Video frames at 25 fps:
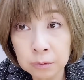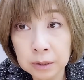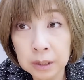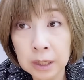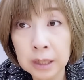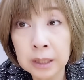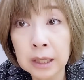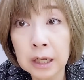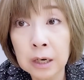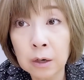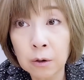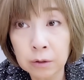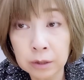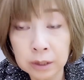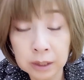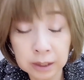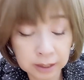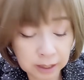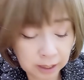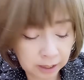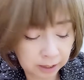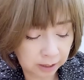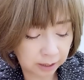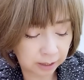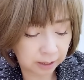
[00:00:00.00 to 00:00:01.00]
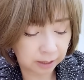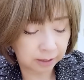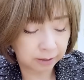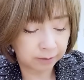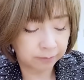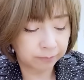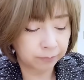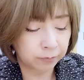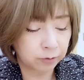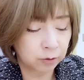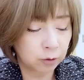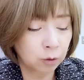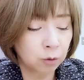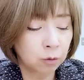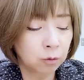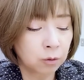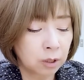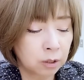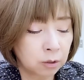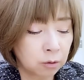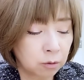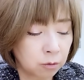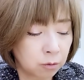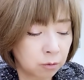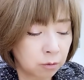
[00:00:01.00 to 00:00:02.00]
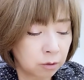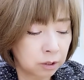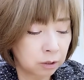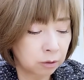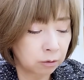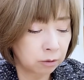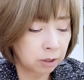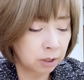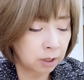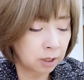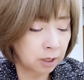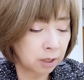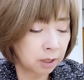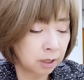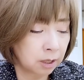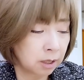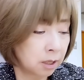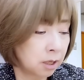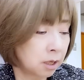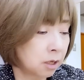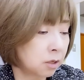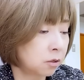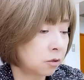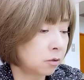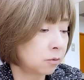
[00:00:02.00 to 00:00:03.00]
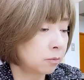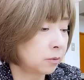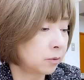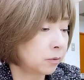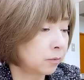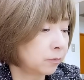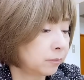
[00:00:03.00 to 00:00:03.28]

寝たら起きないから。ちょっとやそうとじゃ起きないから大丈夫。